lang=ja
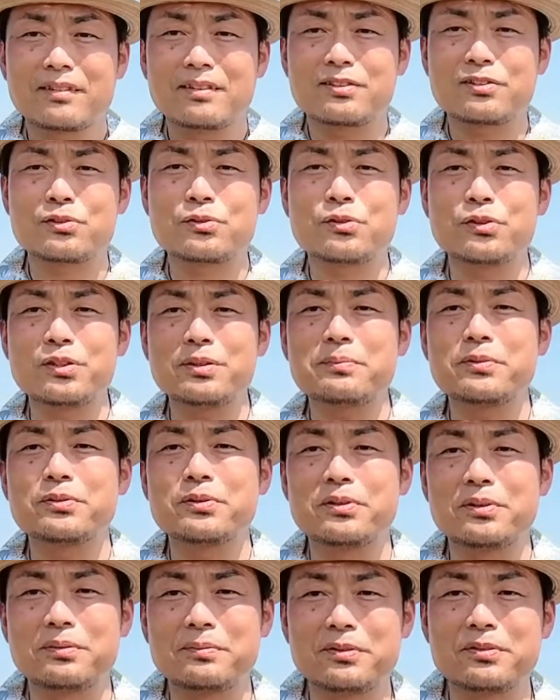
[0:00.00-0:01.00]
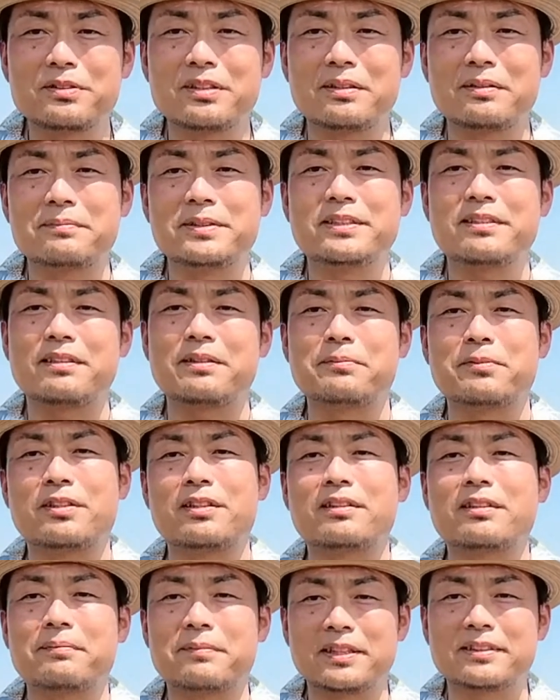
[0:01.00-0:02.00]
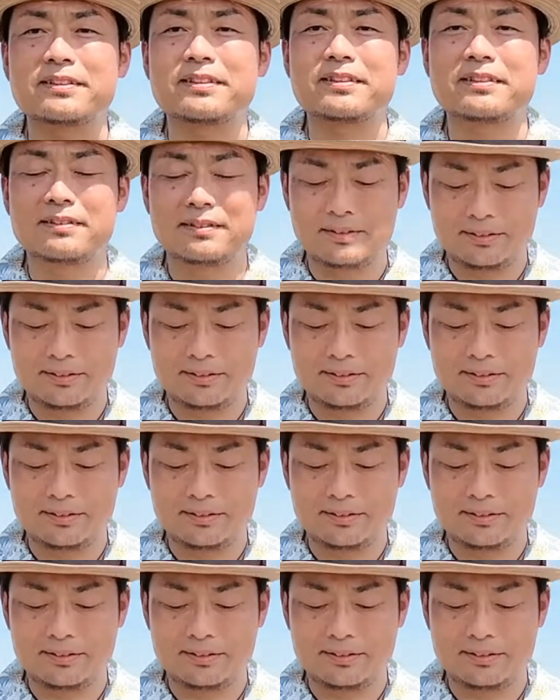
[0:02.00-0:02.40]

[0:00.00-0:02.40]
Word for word: すごいものを僕は見せてもらってます。